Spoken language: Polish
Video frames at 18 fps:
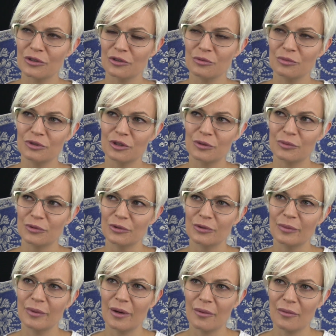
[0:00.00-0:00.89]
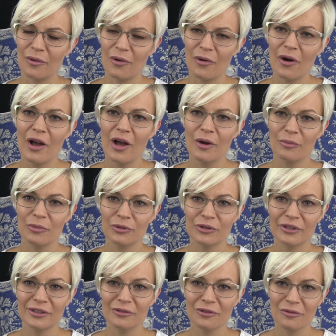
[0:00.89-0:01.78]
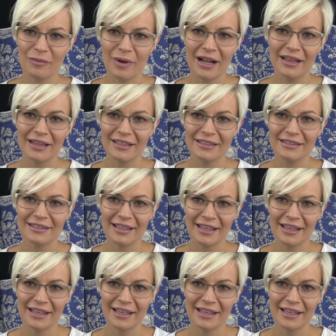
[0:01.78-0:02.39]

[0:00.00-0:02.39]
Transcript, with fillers: coś mi się podobało po tej normalnej